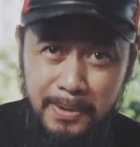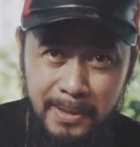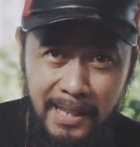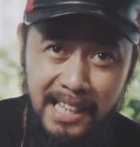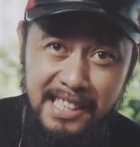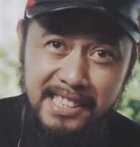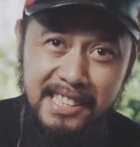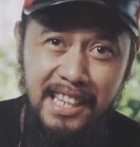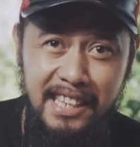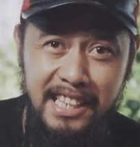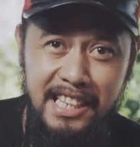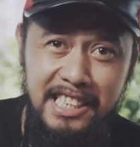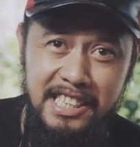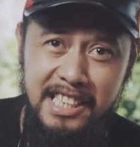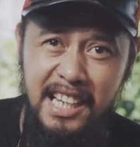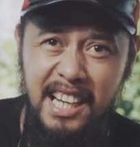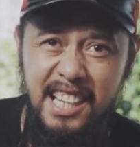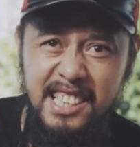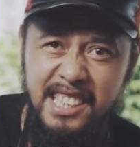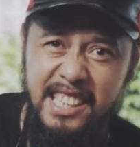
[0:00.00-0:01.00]
exciting
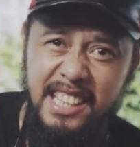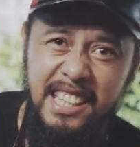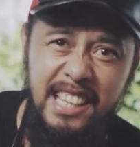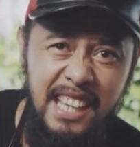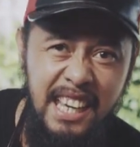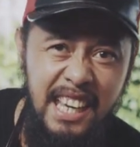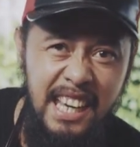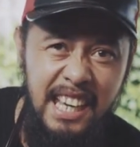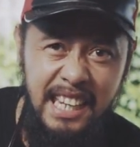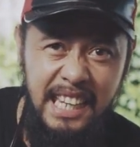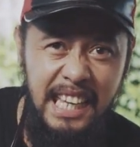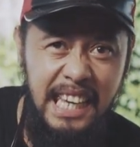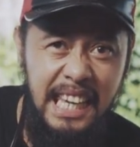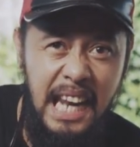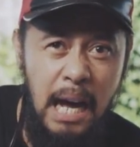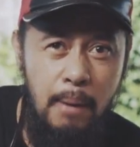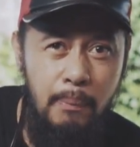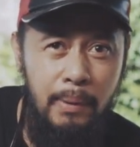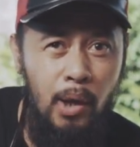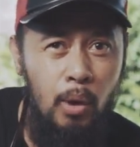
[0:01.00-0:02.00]
siya kasi
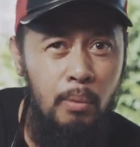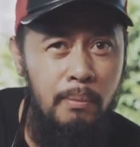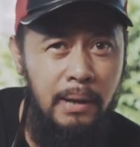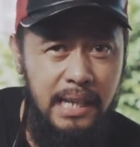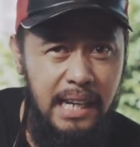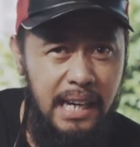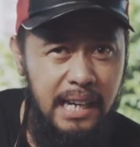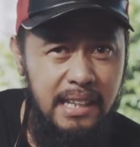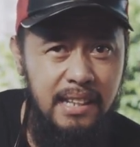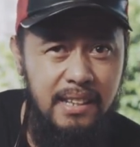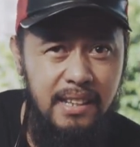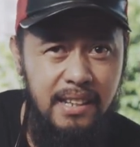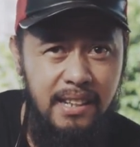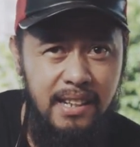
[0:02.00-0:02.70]
nahihirapan ako mag-edit